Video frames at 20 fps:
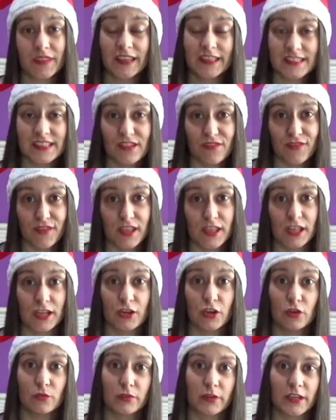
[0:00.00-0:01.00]
Es
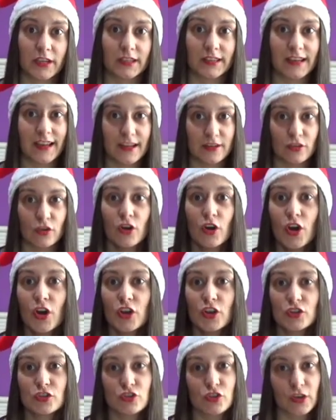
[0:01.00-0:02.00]
difícil, ¿no? Porque, claro,
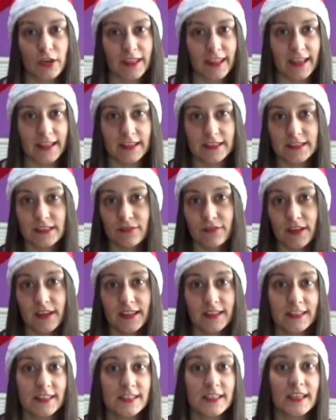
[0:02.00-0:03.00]
son edades
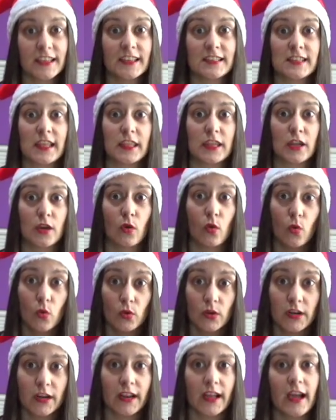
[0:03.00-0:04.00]
diferentes y quieres hacer
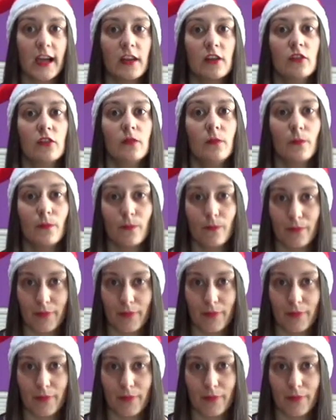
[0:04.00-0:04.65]
un regalo